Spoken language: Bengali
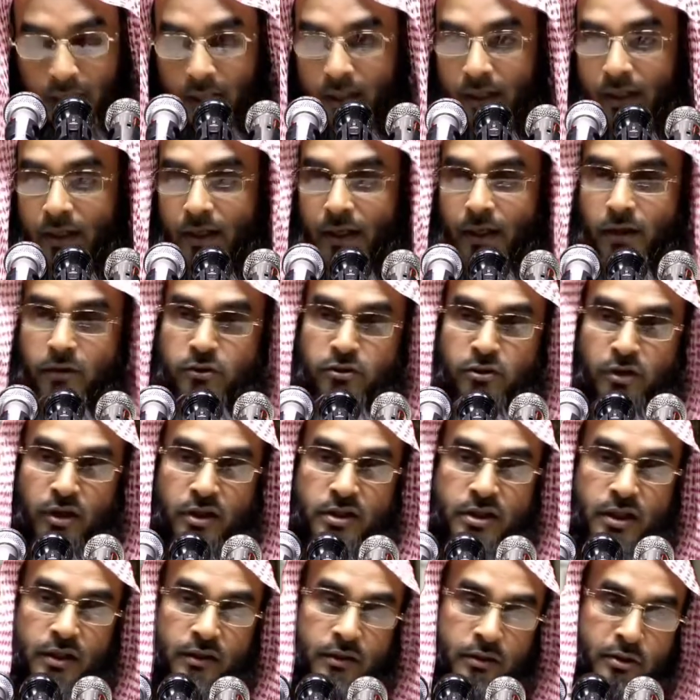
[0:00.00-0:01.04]
আগের
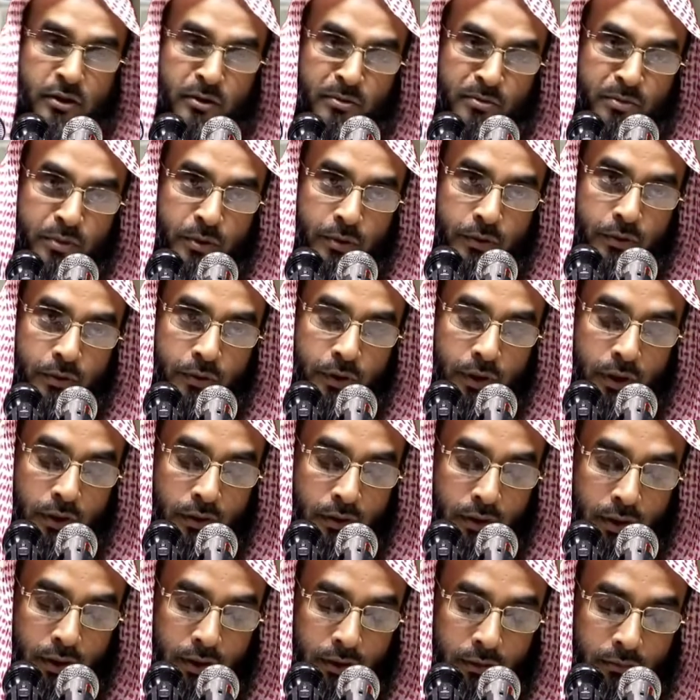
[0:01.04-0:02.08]
আলোচনার সাথে সম্পর্ক
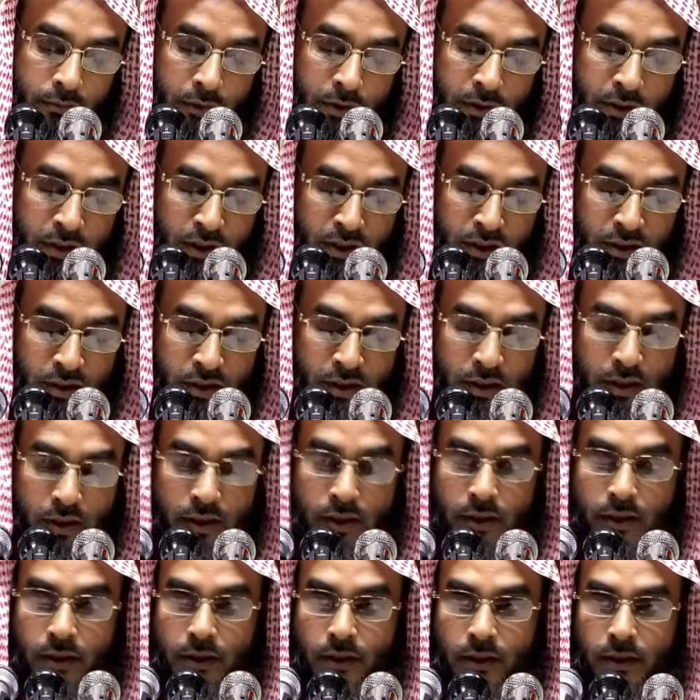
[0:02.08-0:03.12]
এগুলির বলছেন যে
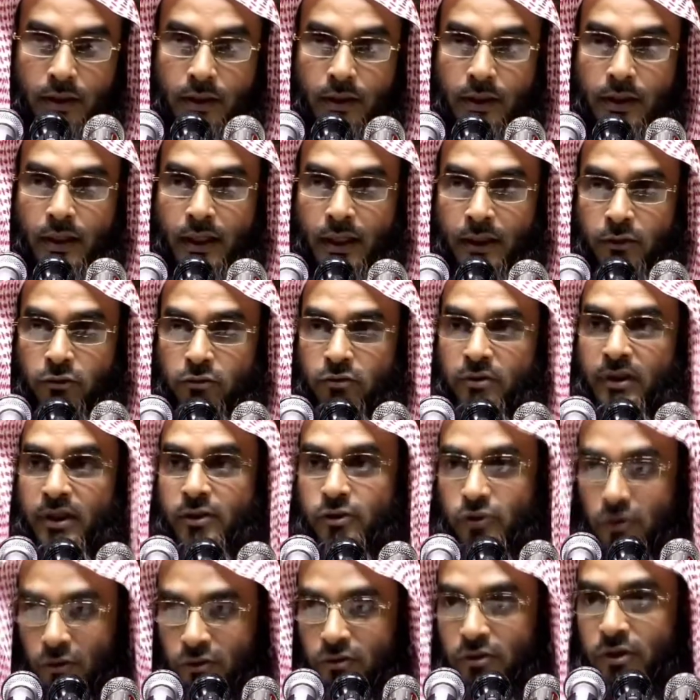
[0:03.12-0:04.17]
এত দা
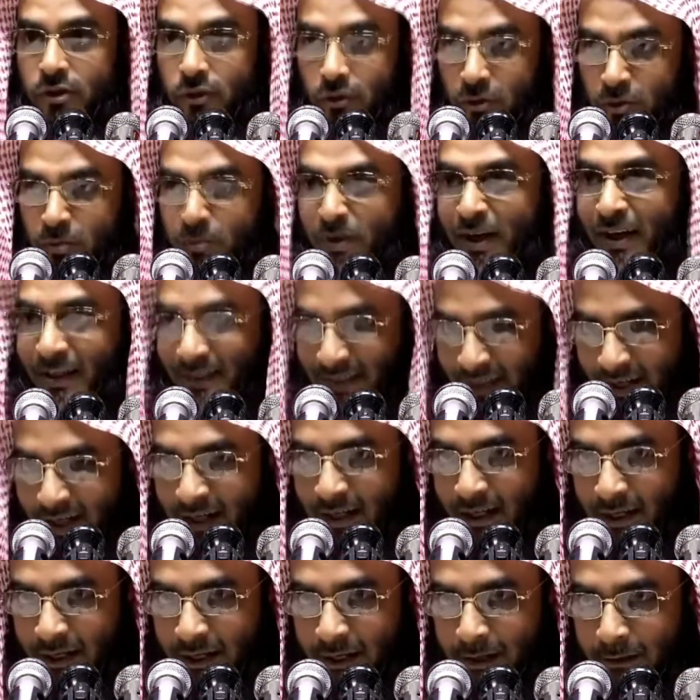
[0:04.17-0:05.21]
সত্ত্বেও মাজা
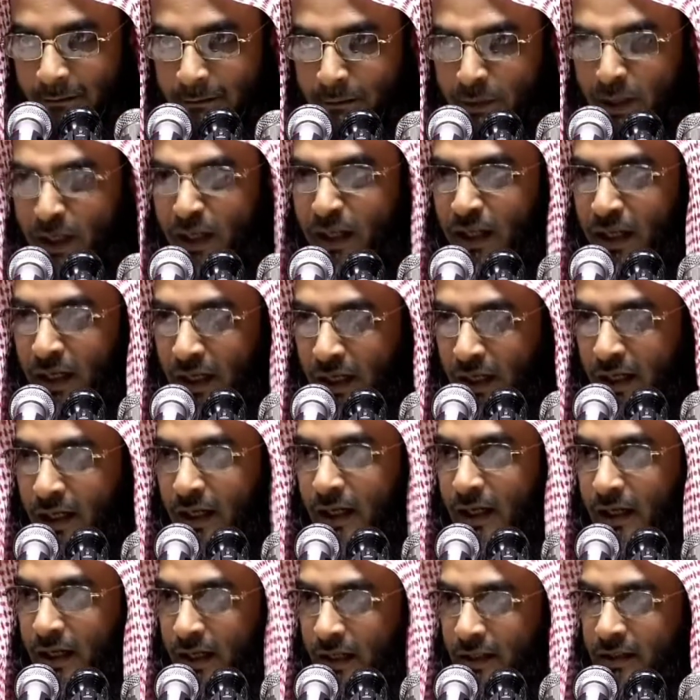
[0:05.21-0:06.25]
লেখা মানে এর
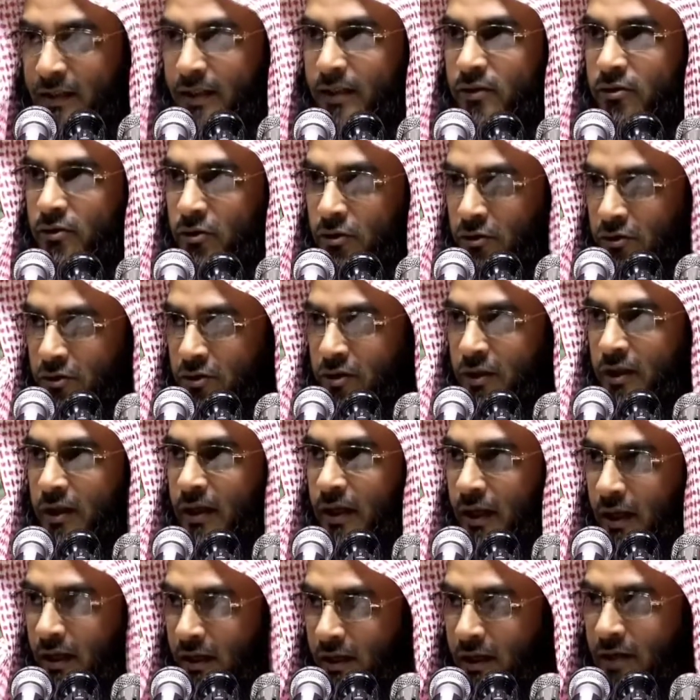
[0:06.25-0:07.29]
আগে যে
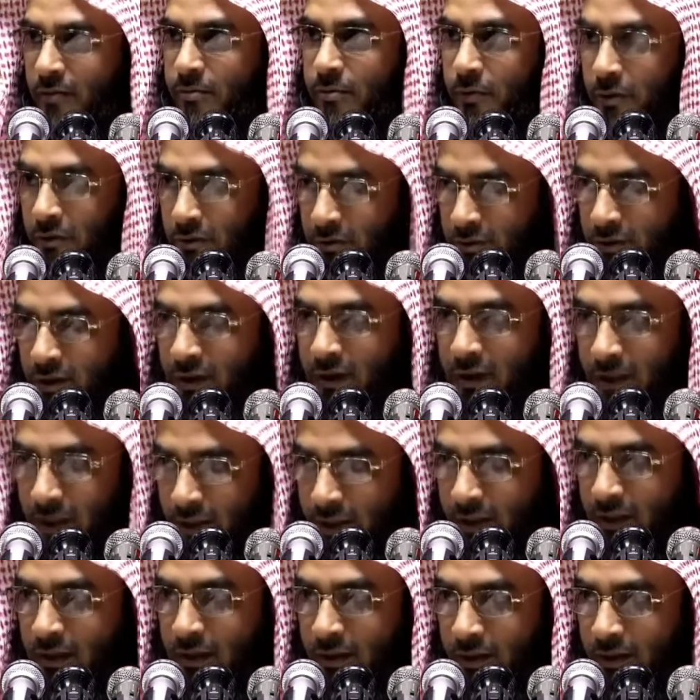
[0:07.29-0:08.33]
তকদির আল্লাহর পক্ষ
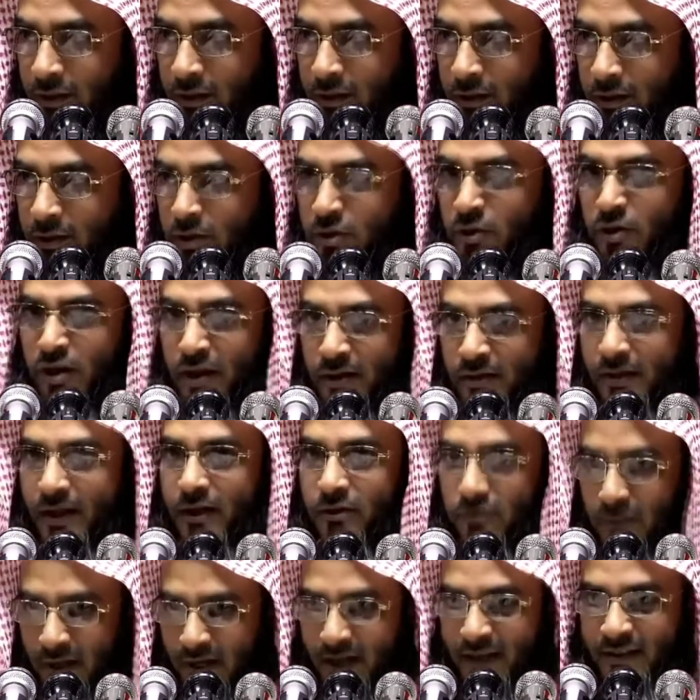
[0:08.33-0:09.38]
থেকে
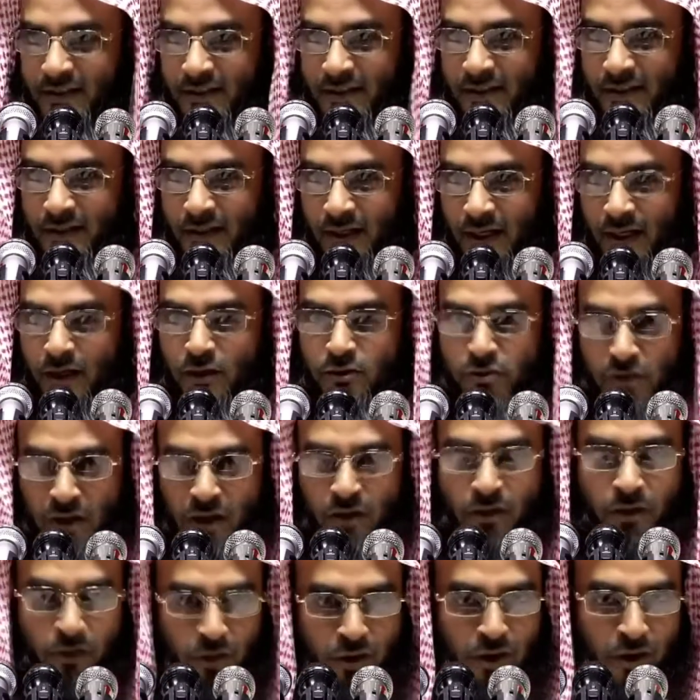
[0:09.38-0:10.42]
সুনির্ধারিত আছে
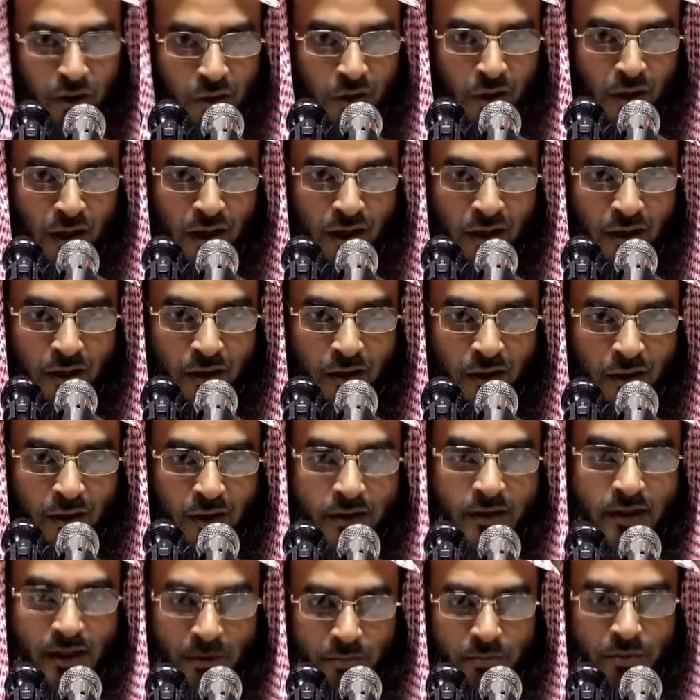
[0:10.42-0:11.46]
আলোচনা হইল না হইল না
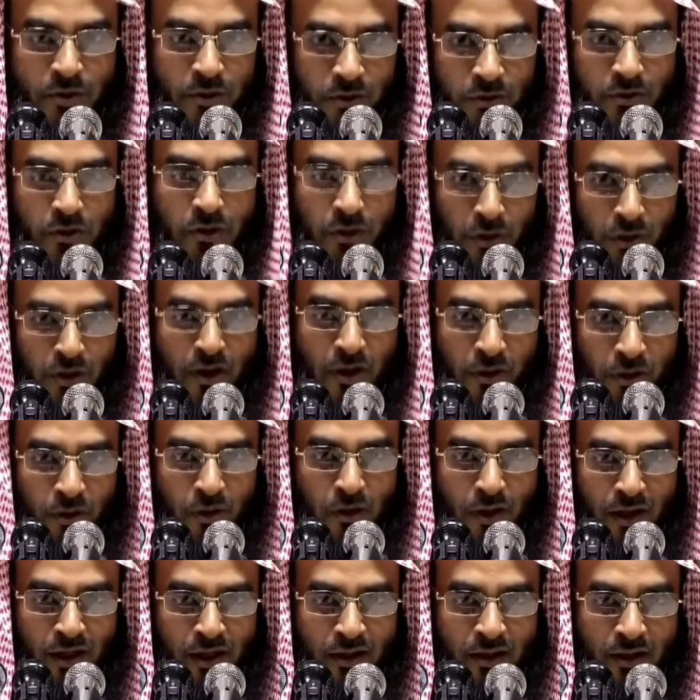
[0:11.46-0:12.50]
সাব্যস্ত হইল না
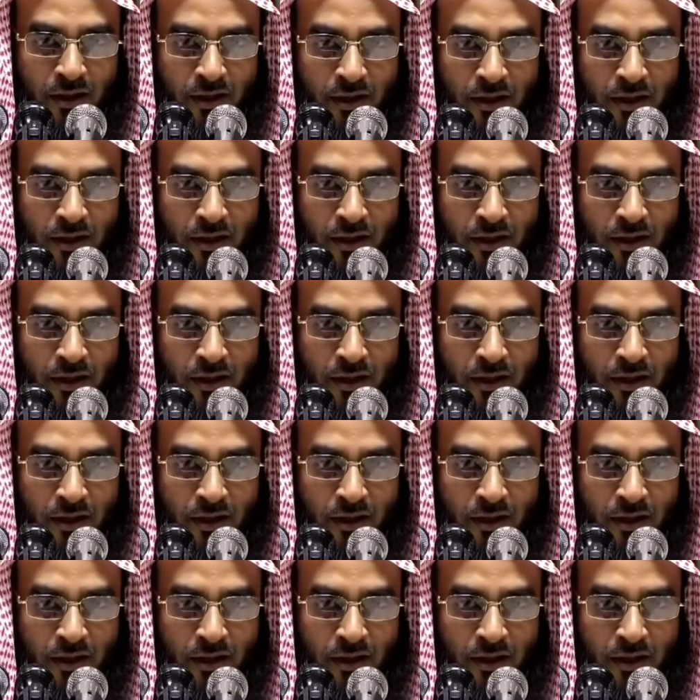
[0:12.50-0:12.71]
হইল না